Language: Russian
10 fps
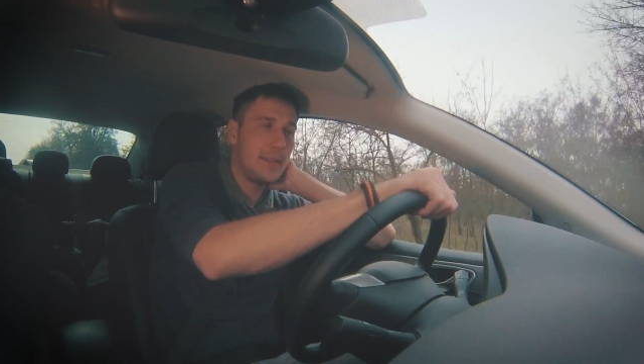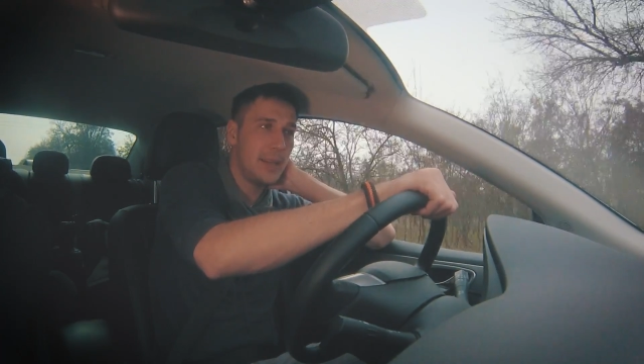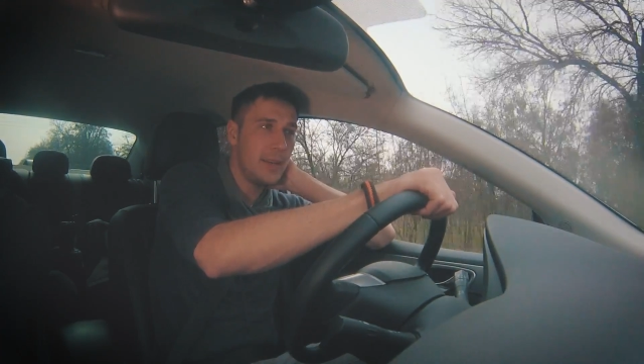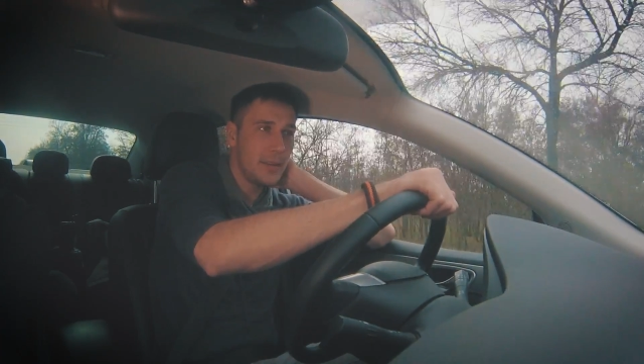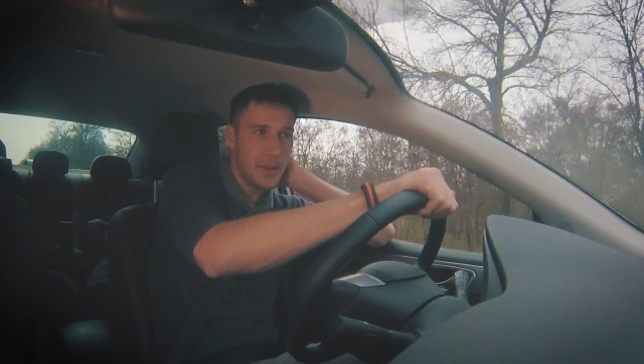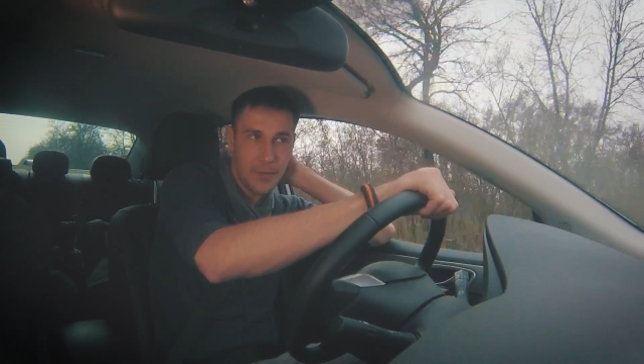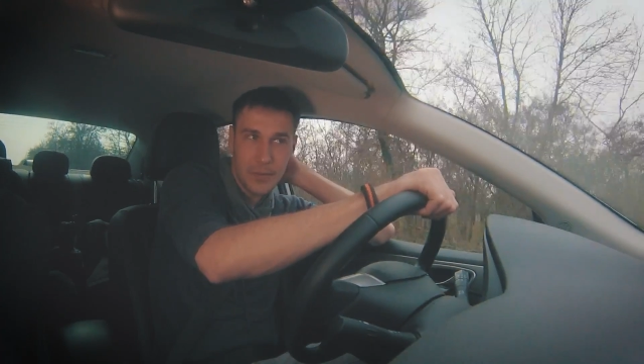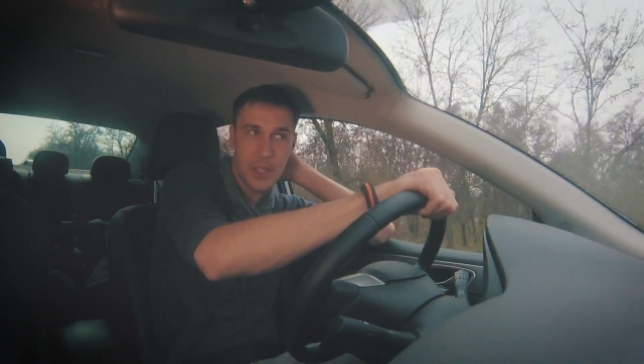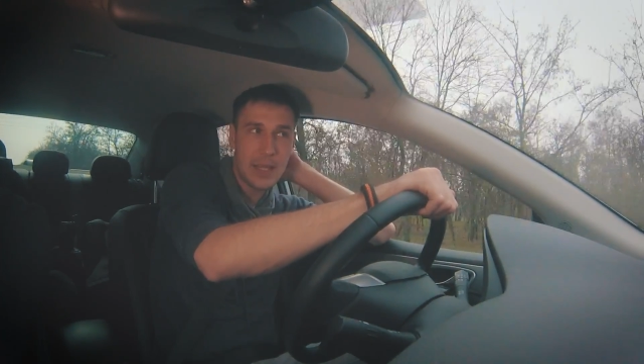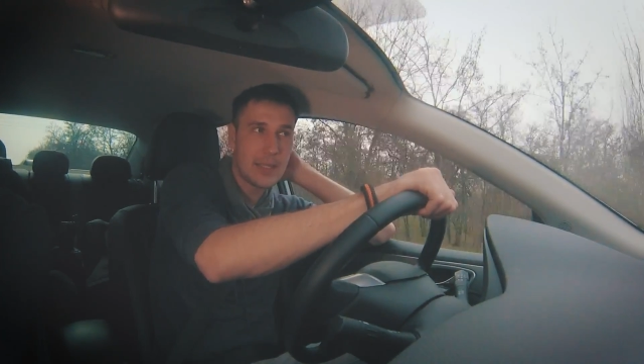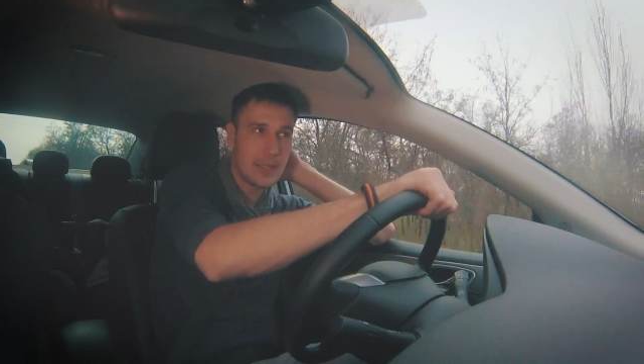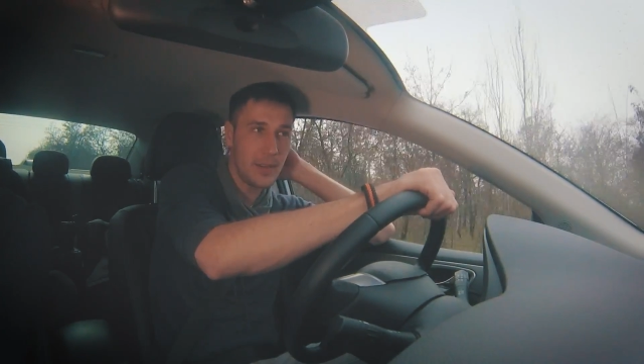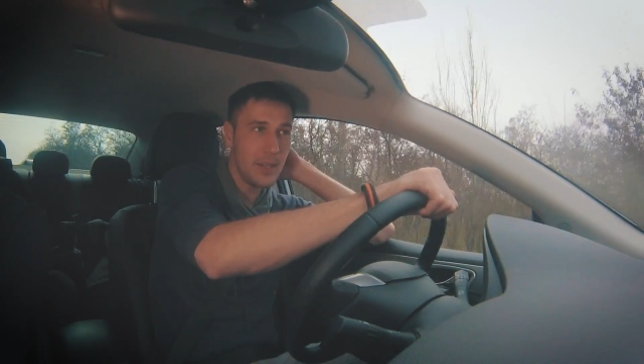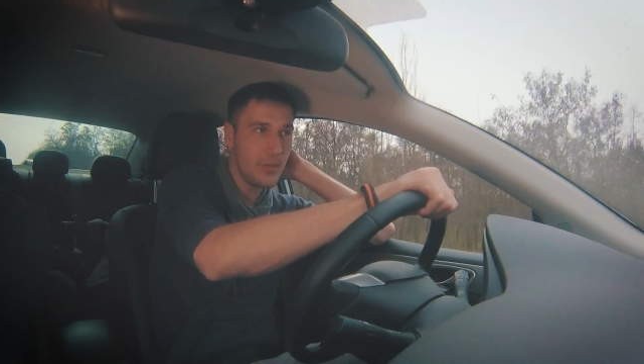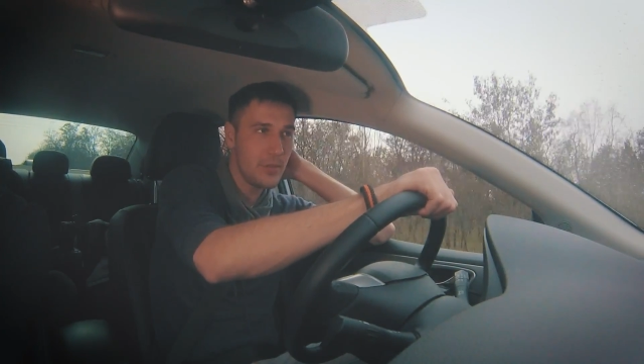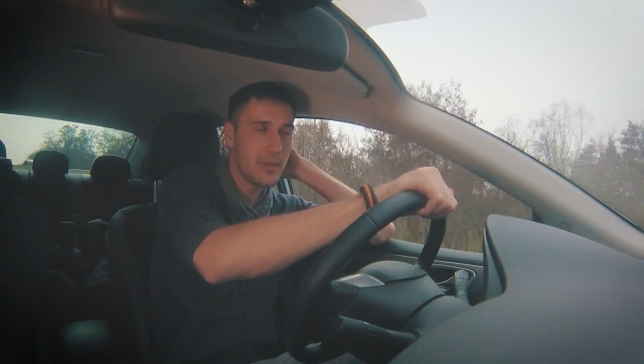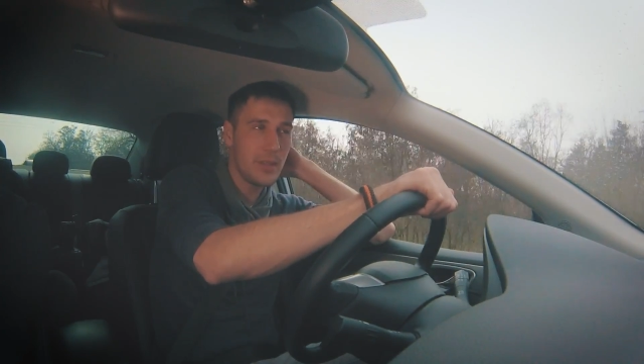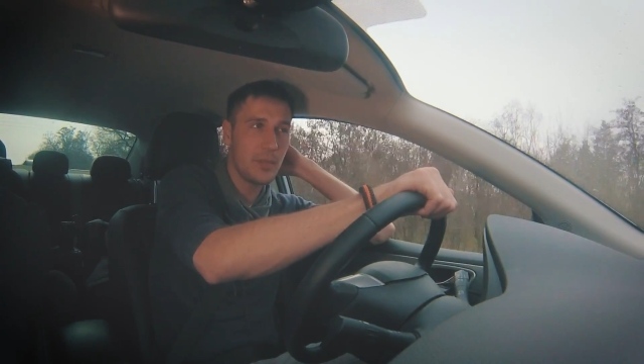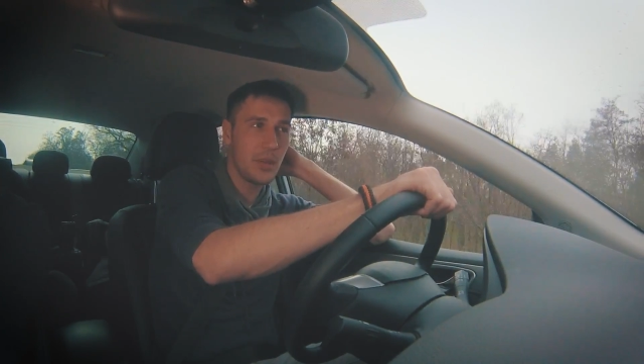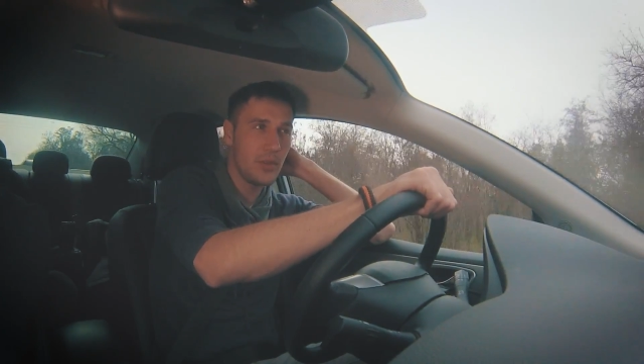Я вчера созваниваюсь с
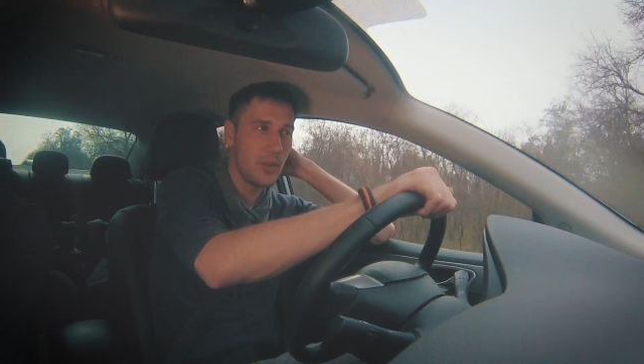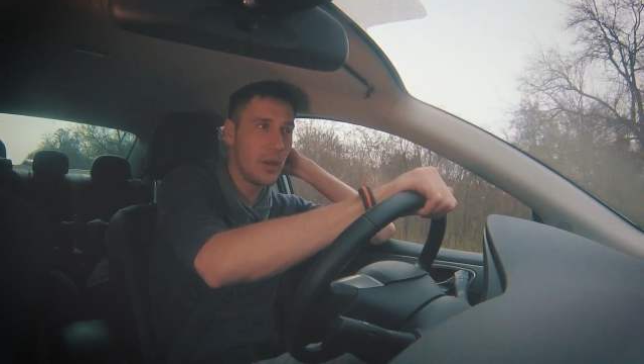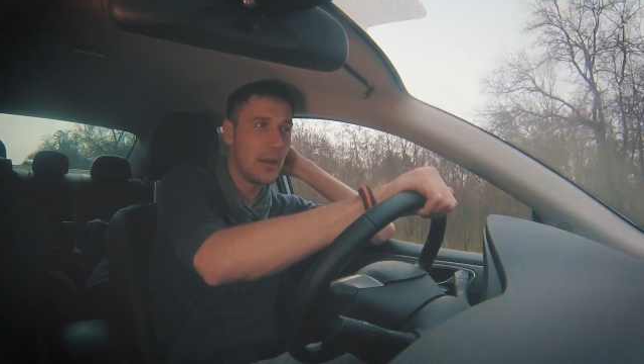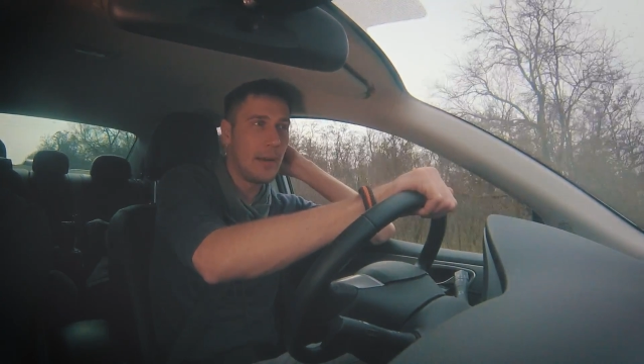ним, говорю,